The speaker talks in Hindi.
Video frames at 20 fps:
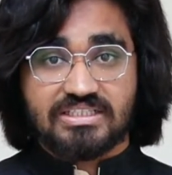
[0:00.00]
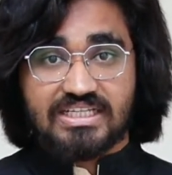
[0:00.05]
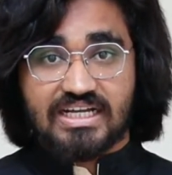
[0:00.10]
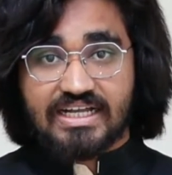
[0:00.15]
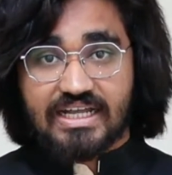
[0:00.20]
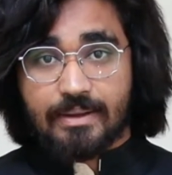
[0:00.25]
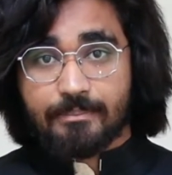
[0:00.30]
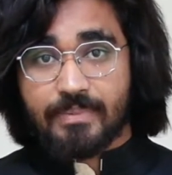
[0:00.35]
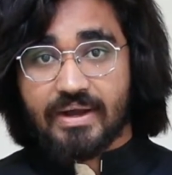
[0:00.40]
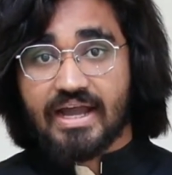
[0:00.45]

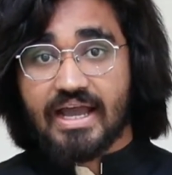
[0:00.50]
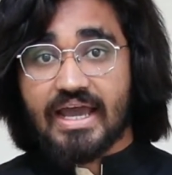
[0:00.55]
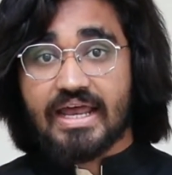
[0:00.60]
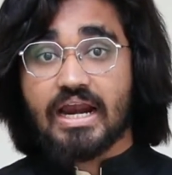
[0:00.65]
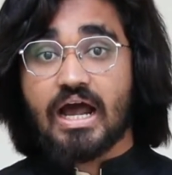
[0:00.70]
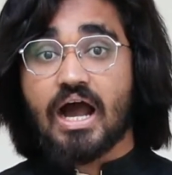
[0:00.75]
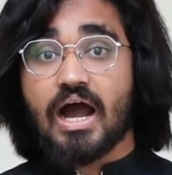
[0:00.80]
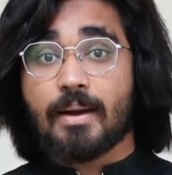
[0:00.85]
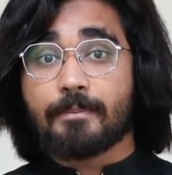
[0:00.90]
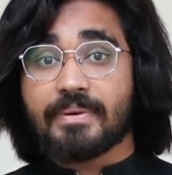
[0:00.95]
थके बगैर
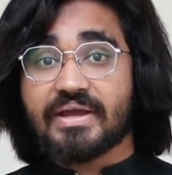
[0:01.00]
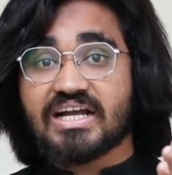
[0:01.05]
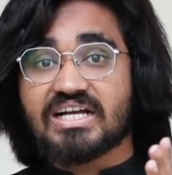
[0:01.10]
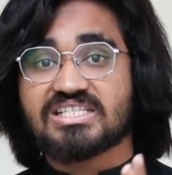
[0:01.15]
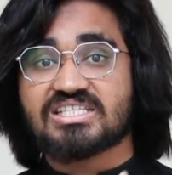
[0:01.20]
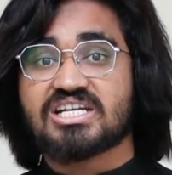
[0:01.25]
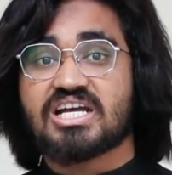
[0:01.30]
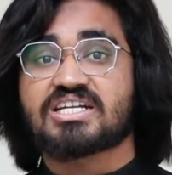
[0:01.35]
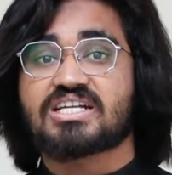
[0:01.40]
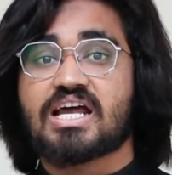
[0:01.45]
आप एक
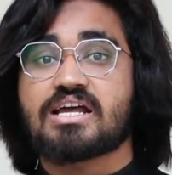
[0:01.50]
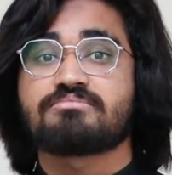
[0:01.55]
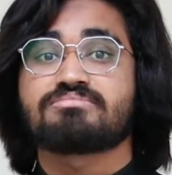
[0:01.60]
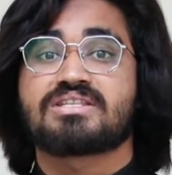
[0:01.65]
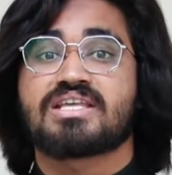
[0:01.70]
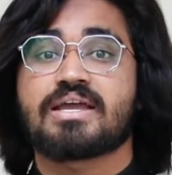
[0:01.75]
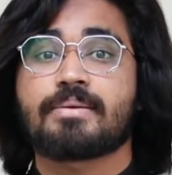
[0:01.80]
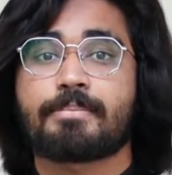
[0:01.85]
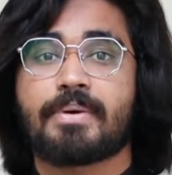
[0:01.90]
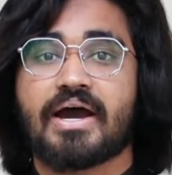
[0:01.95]
अच्छा टाइम
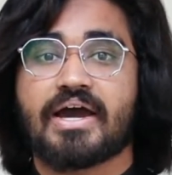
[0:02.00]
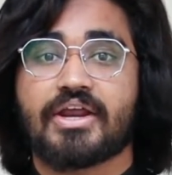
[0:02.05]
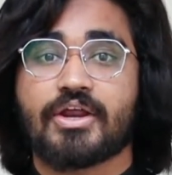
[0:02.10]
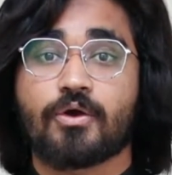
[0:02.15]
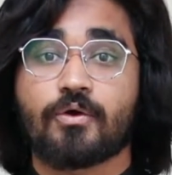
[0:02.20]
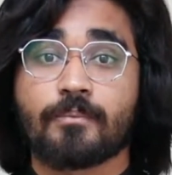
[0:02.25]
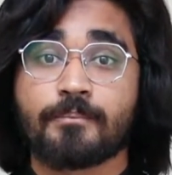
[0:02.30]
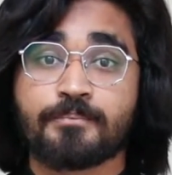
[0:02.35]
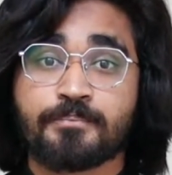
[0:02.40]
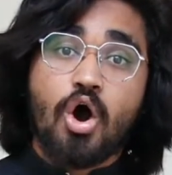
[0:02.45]
दे पा रहे
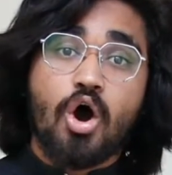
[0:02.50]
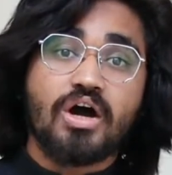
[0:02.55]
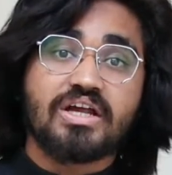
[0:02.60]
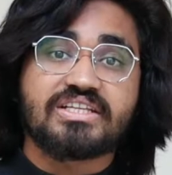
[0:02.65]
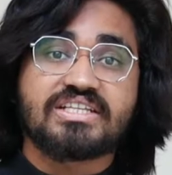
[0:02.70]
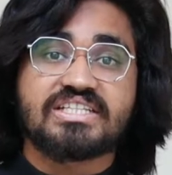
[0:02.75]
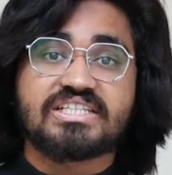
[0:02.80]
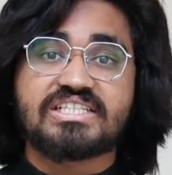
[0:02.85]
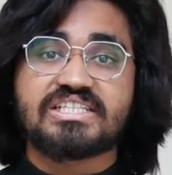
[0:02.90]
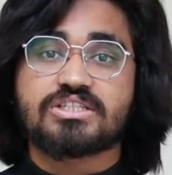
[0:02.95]
हो और
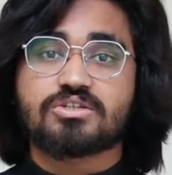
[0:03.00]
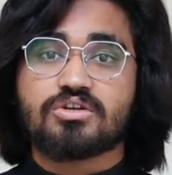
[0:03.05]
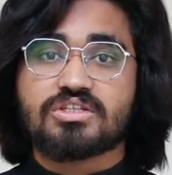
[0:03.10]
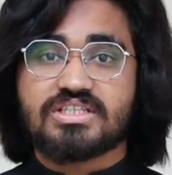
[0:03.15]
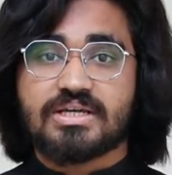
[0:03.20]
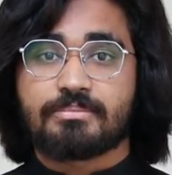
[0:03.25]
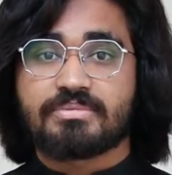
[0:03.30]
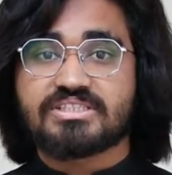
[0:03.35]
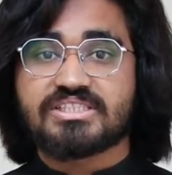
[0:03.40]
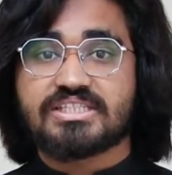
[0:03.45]
जिस चीज़ को
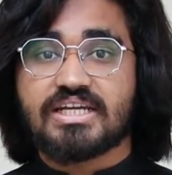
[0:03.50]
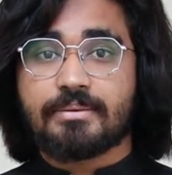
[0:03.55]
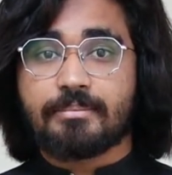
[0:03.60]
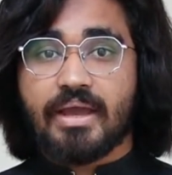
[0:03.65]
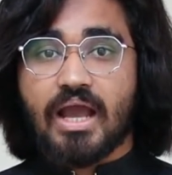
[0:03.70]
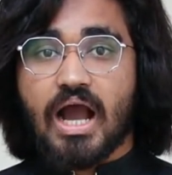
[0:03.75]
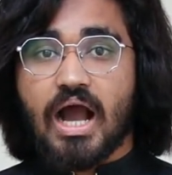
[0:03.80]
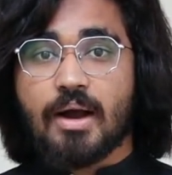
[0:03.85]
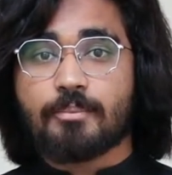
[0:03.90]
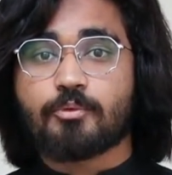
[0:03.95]
समझने
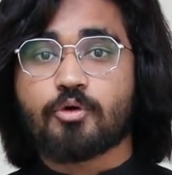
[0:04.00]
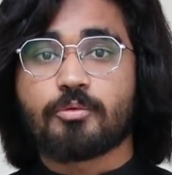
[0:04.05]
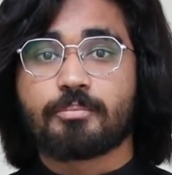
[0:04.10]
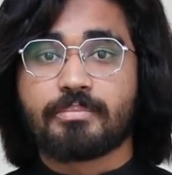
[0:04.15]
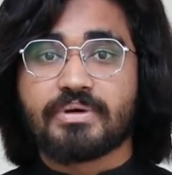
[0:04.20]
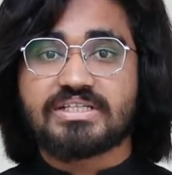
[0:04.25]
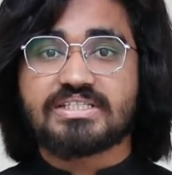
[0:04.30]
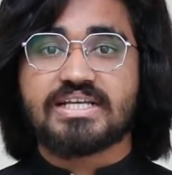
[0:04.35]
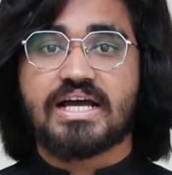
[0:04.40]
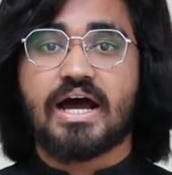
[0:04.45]
में आपको
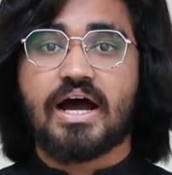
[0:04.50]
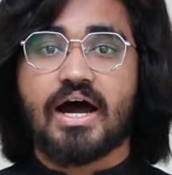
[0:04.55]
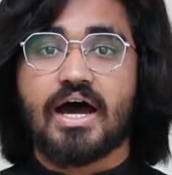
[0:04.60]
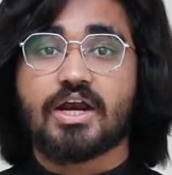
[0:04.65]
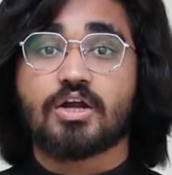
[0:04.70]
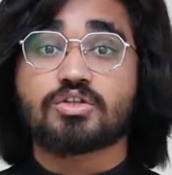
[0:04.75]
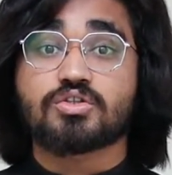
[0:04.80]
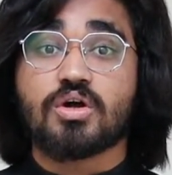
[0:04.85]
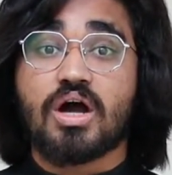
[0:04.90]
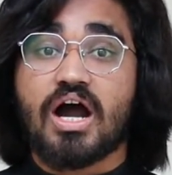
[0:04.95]
मज़ा आ
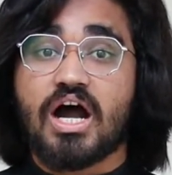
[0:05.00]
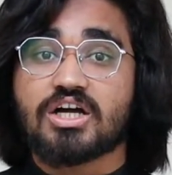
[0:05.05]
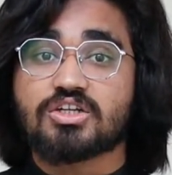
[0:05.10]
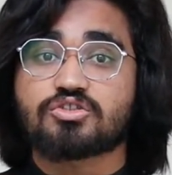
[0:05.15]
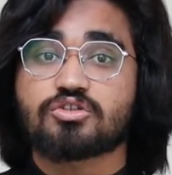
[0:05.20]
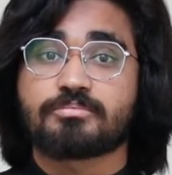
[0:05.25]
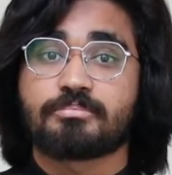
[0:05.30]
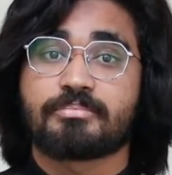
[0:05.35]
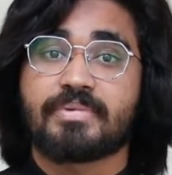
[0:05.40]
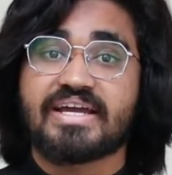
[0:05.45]
रहा हो तो
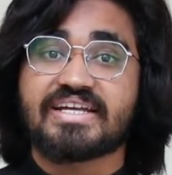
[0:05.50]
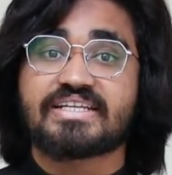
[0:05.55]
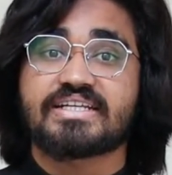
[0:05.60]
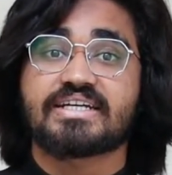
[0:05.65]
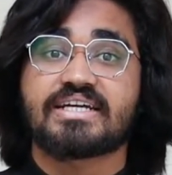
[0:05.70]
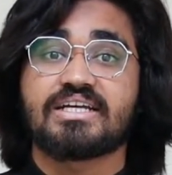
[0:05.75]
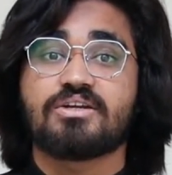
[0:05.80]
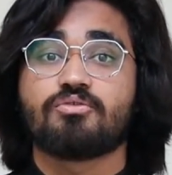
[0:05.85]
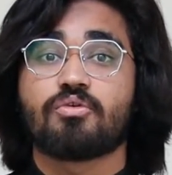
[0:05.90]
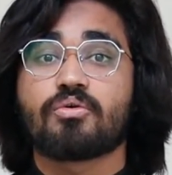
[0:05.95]

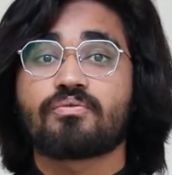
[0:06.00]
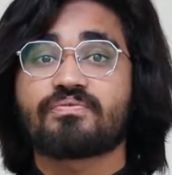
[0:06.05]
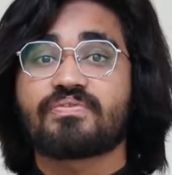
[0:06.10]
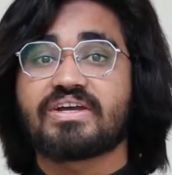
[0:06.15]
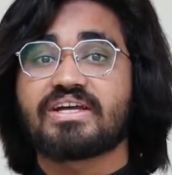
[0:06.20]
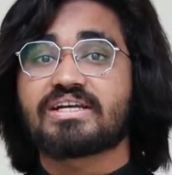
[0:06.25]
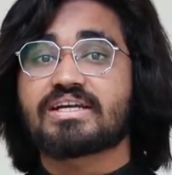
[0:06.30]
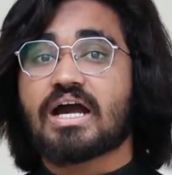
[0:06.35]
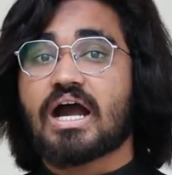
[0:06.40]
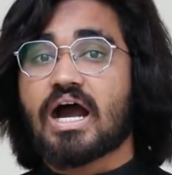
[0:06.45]
ऑटोमेटिकली वो
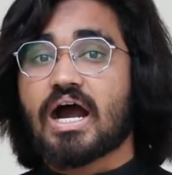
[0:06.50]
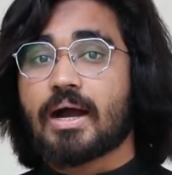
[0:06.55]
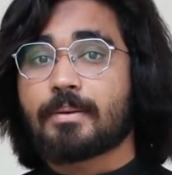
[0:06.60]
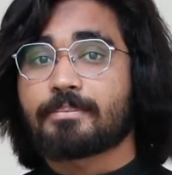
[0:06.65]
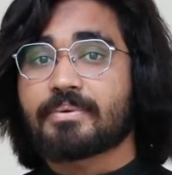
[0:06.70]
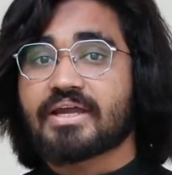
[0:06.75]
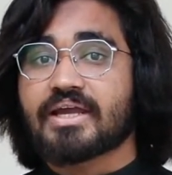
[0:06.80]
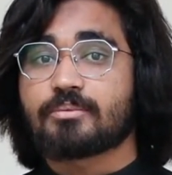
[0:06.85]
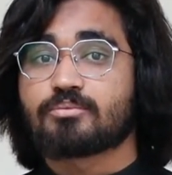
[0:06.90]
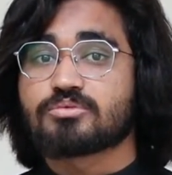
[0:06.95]
फील्ड
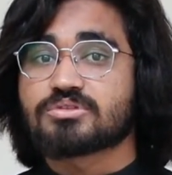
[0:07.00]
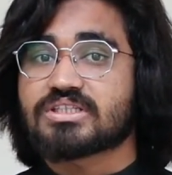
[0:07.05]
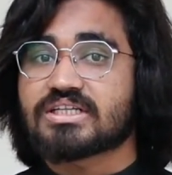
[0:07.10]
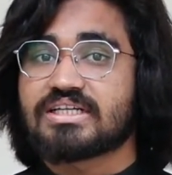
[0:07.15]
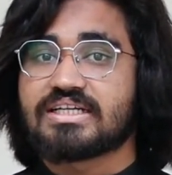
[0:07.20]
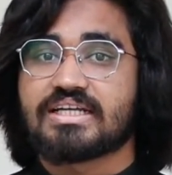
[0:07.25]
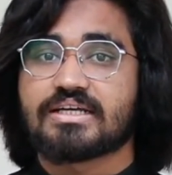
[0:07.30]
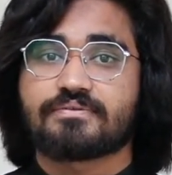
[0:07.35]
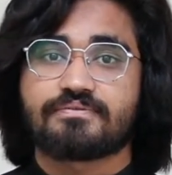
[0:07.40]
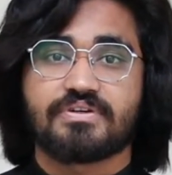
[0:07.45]
आपके
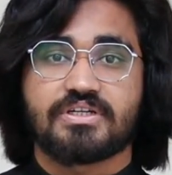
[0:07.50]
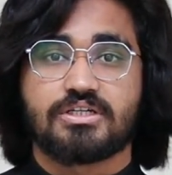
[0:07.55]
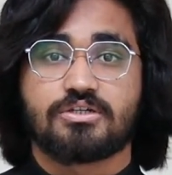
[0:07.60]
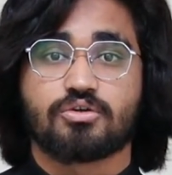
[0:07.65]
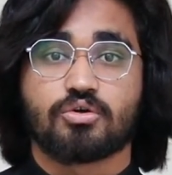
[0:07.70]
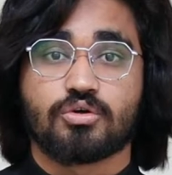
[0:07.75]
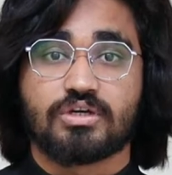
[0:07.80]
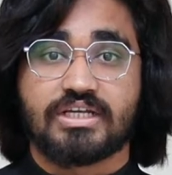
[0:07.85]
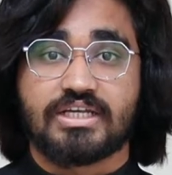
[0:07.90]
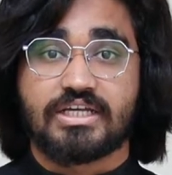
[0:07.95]
मुतलक
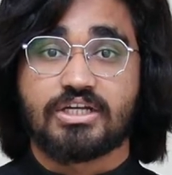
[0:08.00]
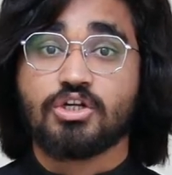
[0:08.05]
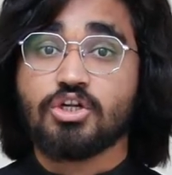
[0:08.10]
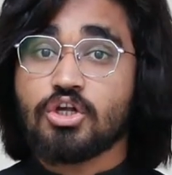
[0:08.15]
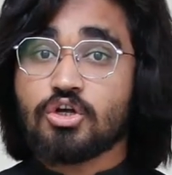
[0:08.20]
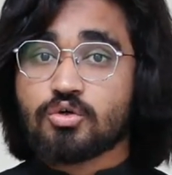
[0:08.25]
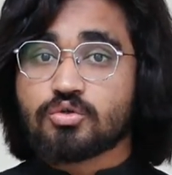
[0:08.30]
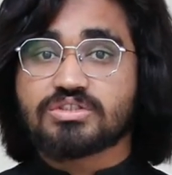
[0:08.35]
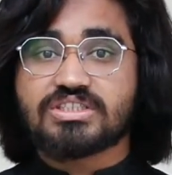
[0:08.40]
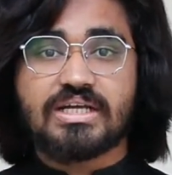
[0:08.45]
फील्ड होगी
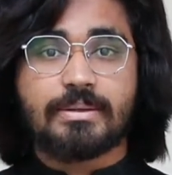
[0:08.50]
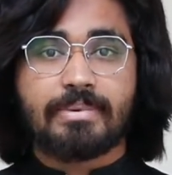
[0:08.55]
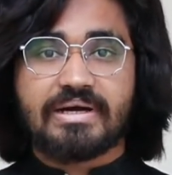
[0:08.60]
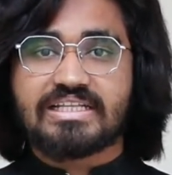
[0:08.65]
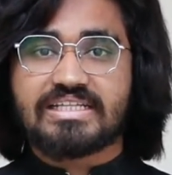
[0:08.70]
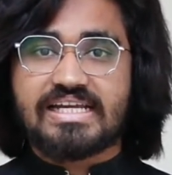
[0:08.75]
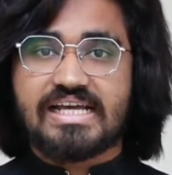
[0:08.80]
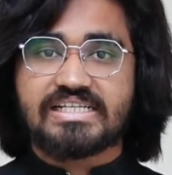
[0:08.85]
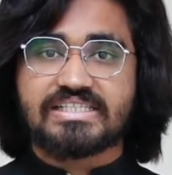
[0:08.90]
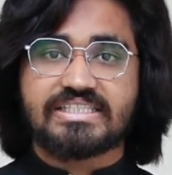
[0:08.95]
उसके
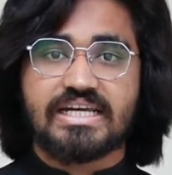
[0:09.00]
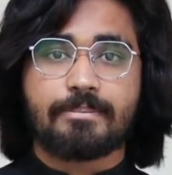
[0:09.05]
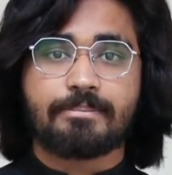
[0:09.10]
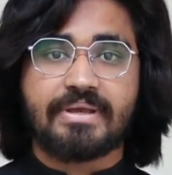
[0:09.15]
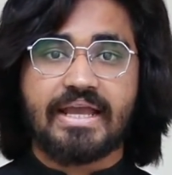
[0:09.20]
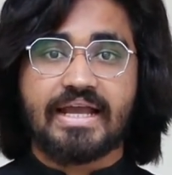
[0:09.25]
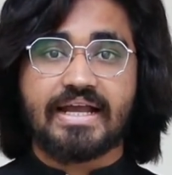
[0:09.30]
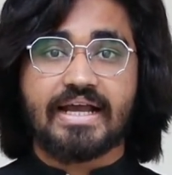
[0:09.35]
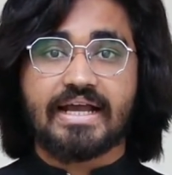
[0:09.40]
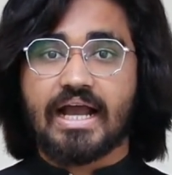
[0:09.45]
बाद नेक्स्ट स्टेप
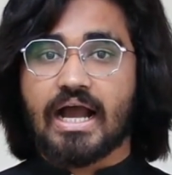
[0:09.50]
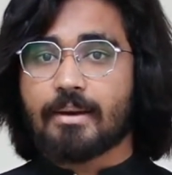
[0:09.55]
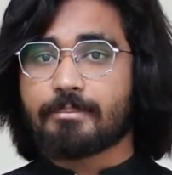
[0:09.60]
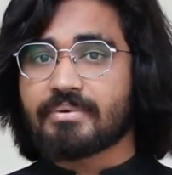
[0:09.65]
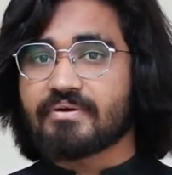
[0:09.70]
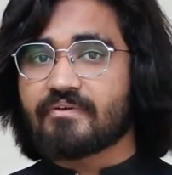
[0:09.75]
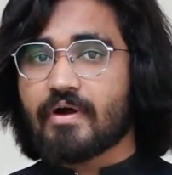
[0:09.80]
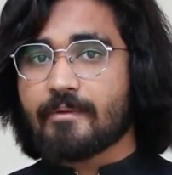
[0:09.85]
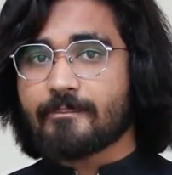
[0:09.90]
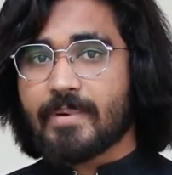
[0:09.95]
क्या है कि
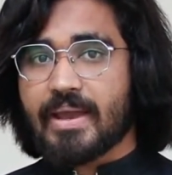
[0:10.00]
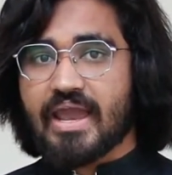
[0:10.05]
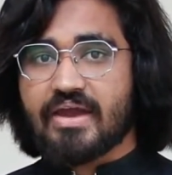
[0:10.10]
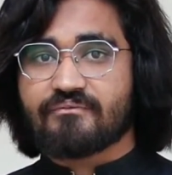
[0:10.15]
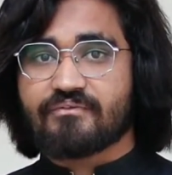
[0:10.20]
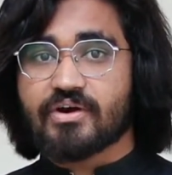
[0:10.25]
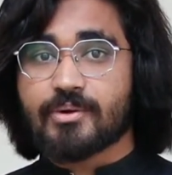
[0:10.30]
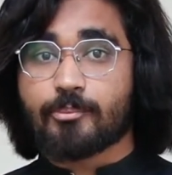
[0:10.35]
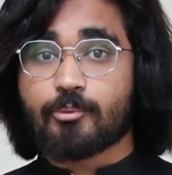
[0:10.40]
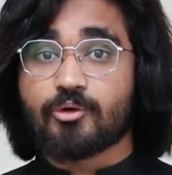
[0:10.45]
आपने वहाँ पर
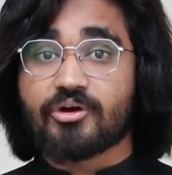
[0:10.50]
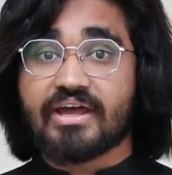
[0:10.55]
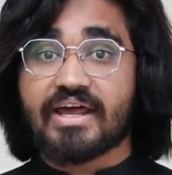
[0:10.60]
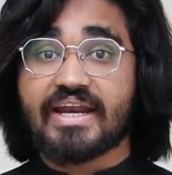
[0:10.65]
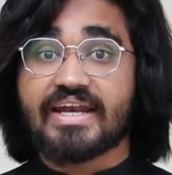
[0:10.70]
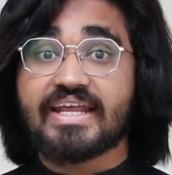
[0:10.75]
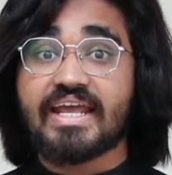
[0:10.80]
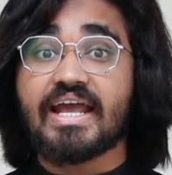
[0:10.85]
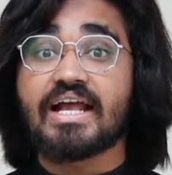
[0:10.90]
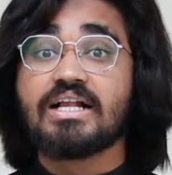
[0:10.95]
एफर्ट पुट
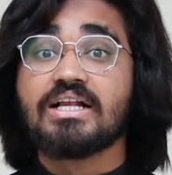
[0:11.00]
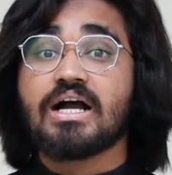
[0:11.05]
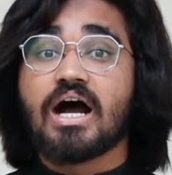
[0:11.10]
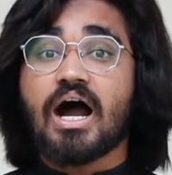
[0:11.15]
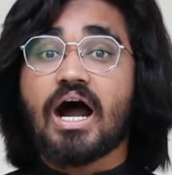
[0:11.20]
करनी है